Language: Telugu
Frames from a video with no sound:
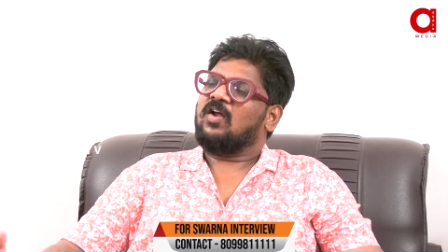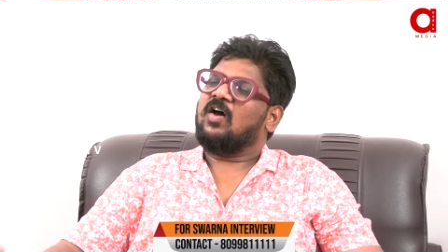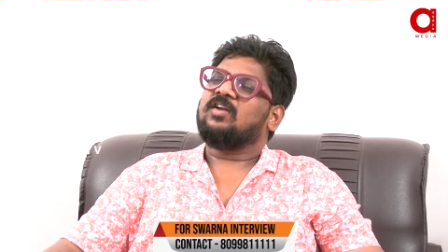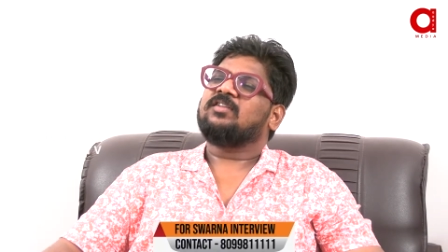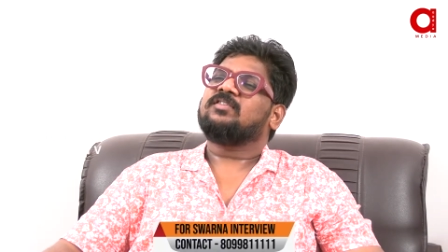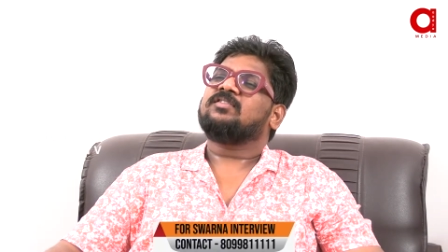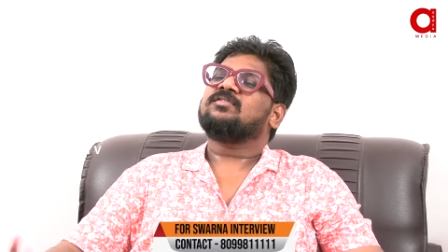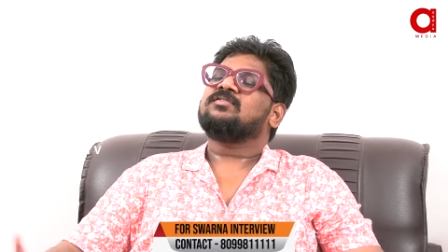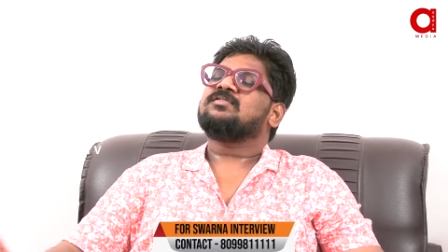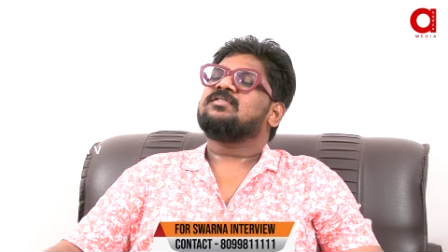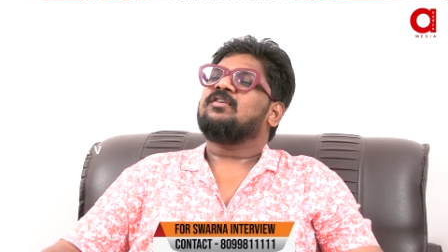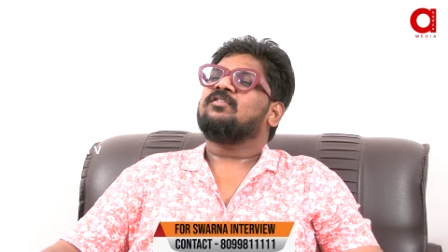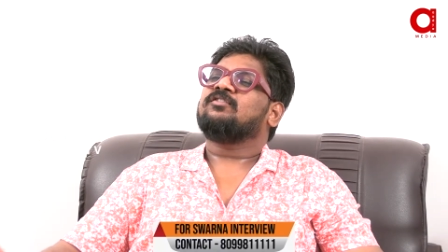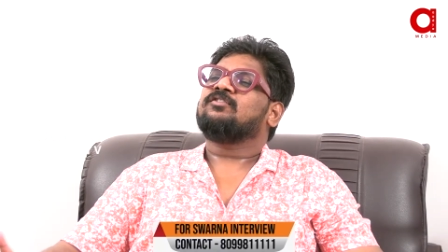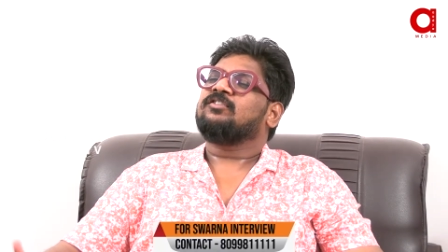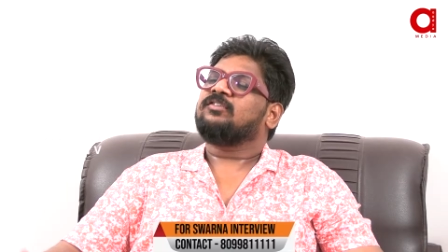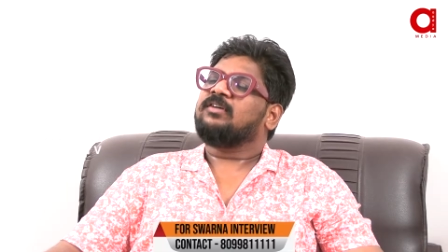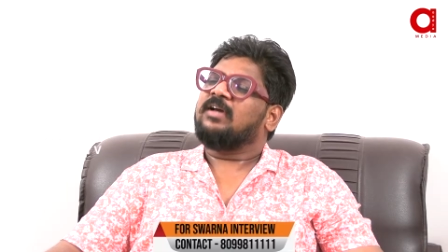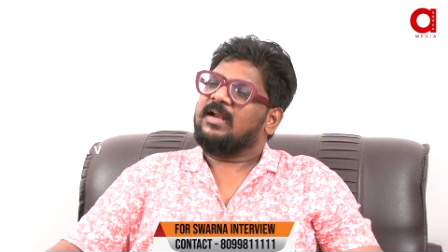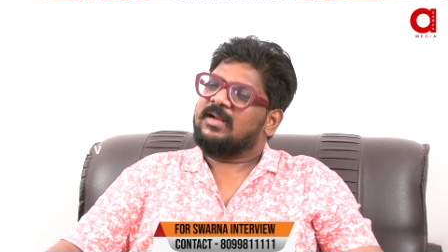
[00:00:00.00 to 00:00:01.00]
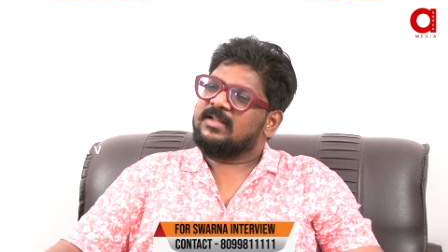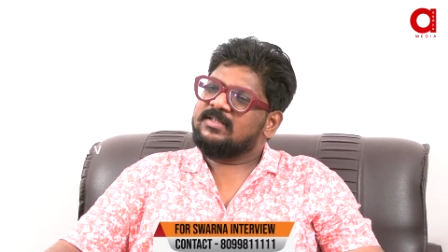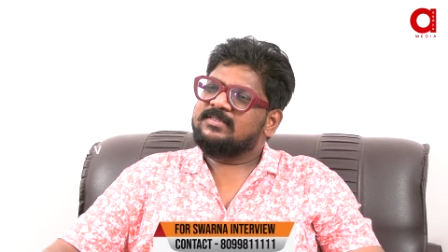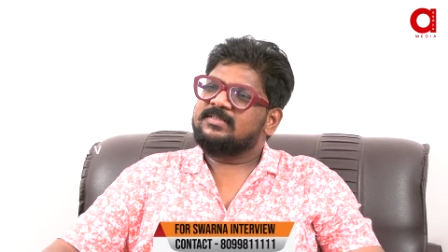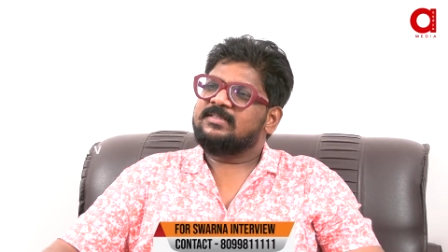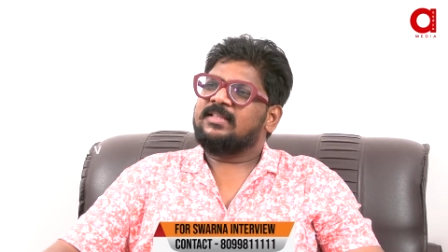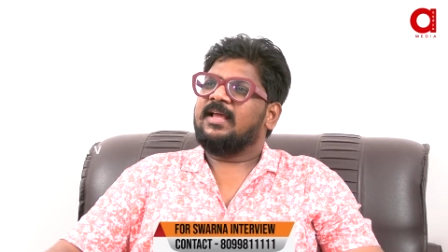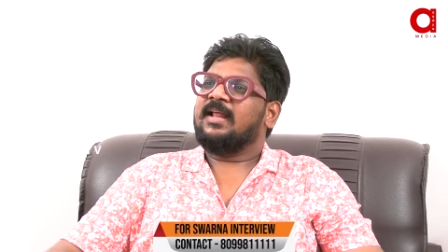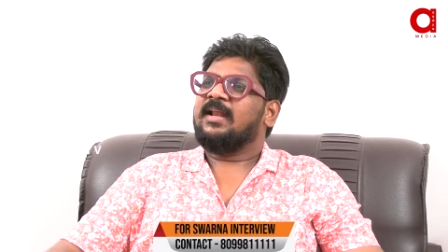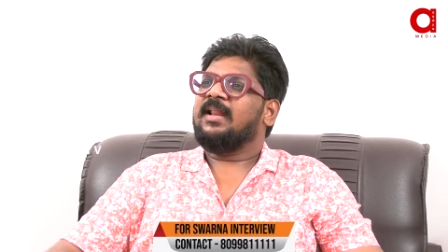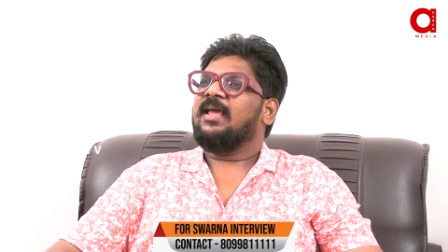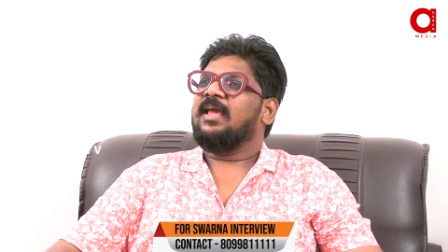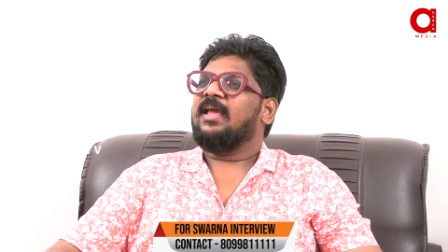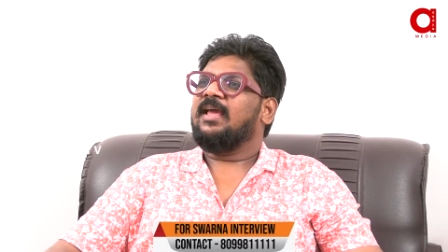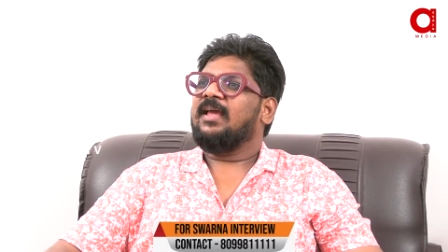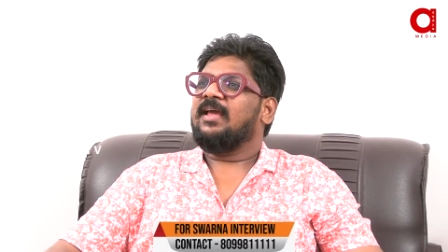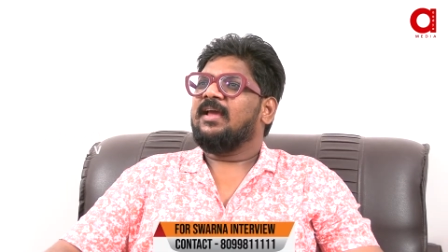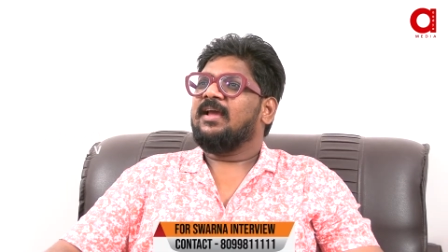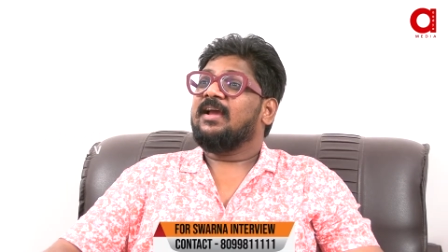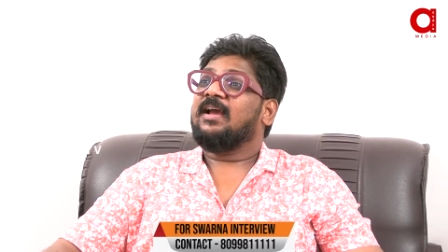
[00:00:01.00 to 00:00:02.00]
నార్త్ సౌత్ కలిస్తేనే
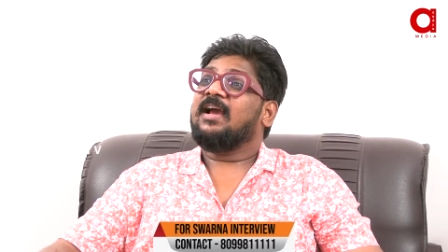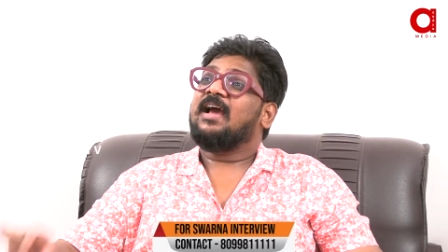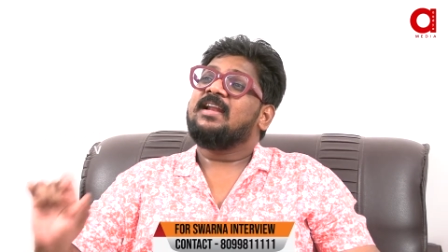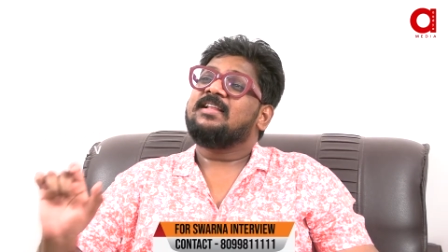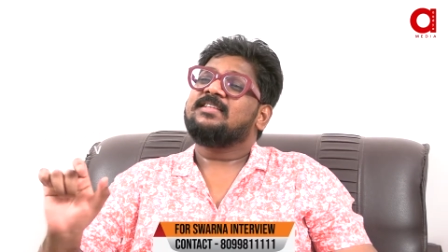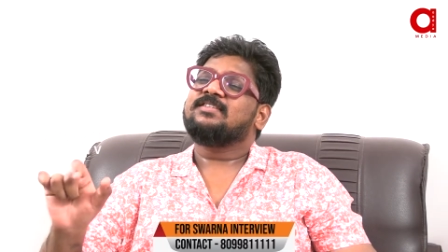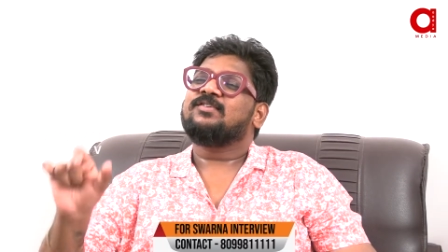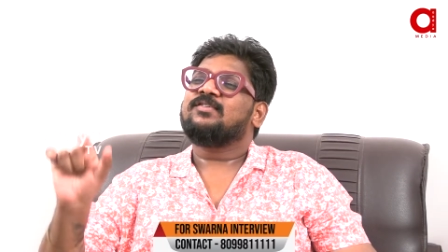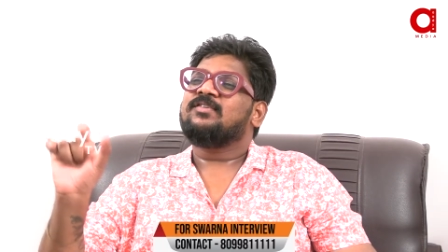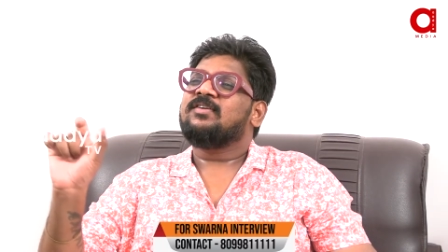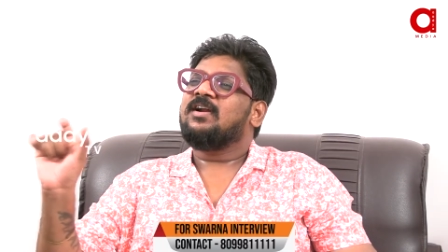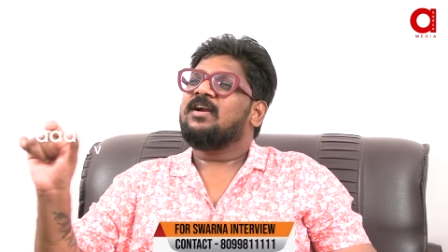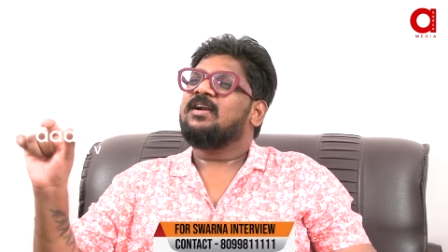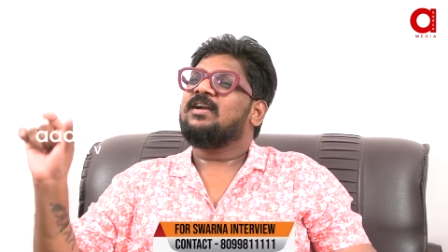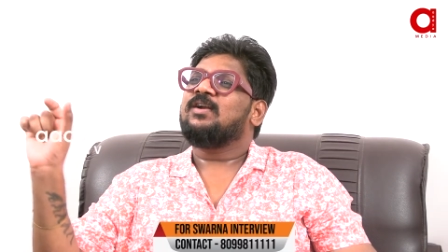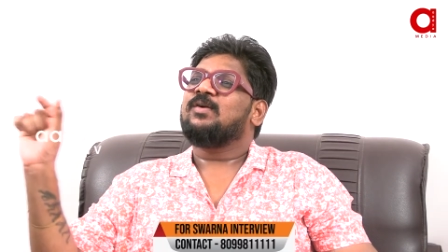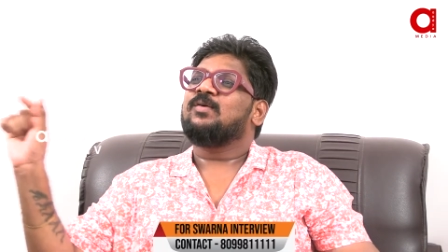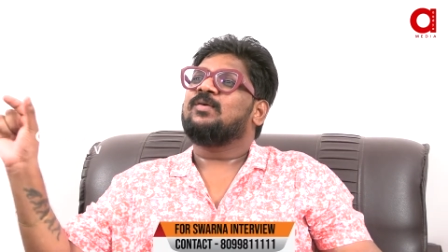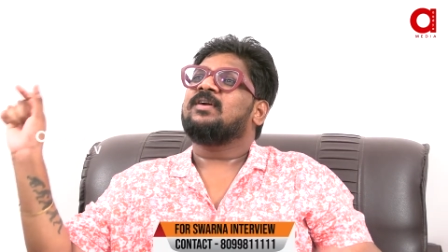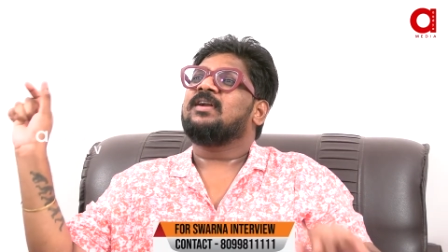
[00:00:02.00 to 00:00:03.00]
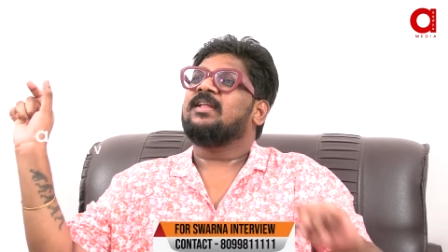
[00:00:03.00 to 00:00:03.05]
కలిసి ఉన్నట్లు